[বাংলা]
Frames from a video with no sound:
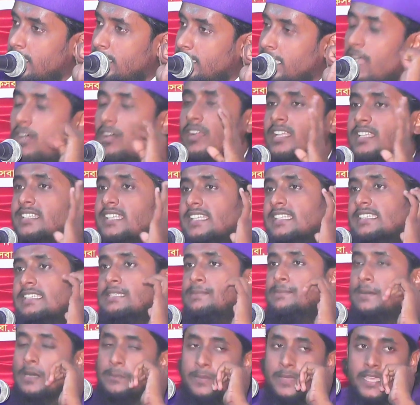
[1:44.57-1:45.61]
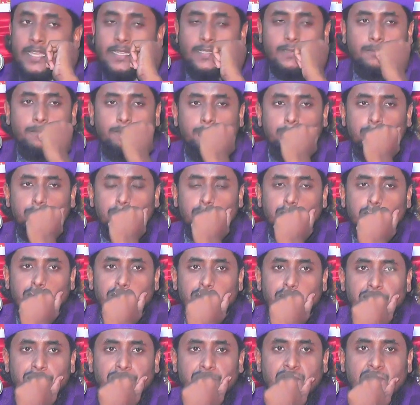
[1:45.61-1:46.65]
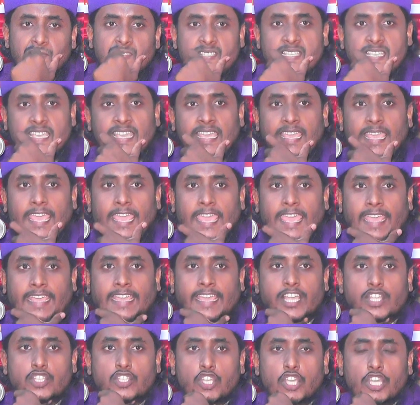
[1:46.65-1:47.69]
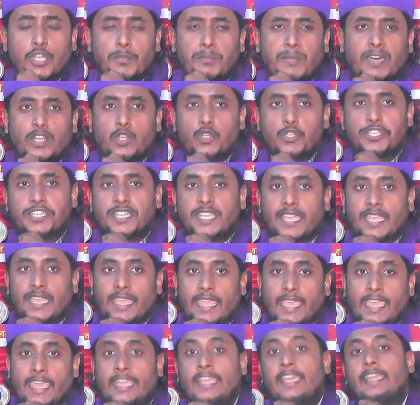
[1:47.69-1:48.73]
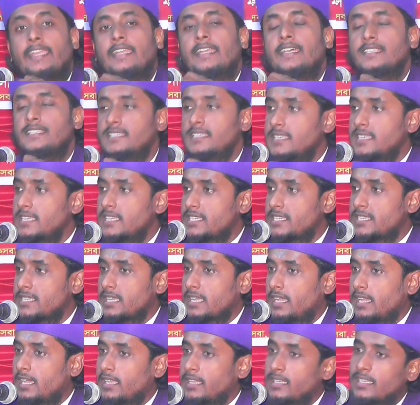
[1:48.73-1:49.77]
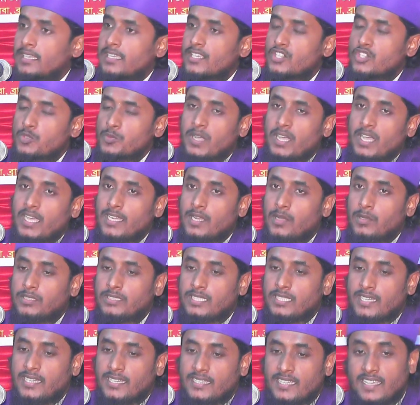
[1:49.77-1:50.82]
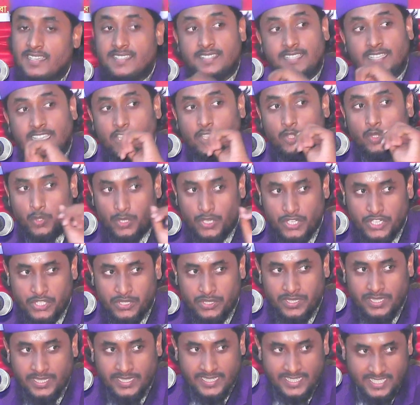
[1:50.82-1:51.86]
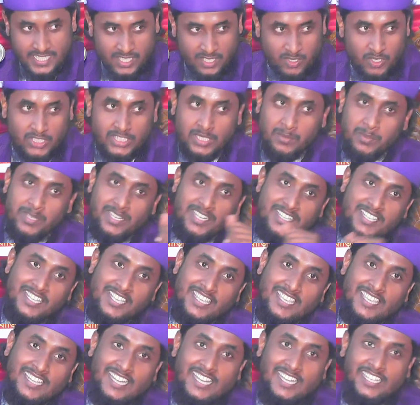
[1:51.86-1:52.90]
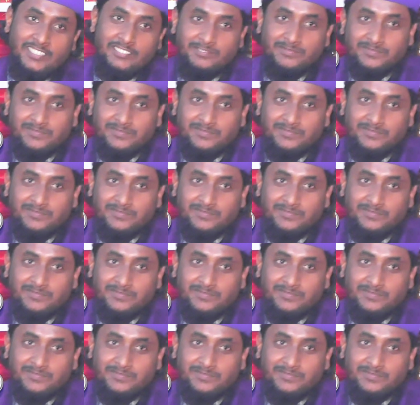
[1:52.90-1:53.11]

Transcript: তাহলে দেখতে পাবেন যে এক একজন মানুষকে এক একটা জিনিস আল্লাহ সুবাহানাওয়াতালার কাছ থেকে দূরে সরিয়ে রেখেছেন কথা বলেন ঠিক কিনা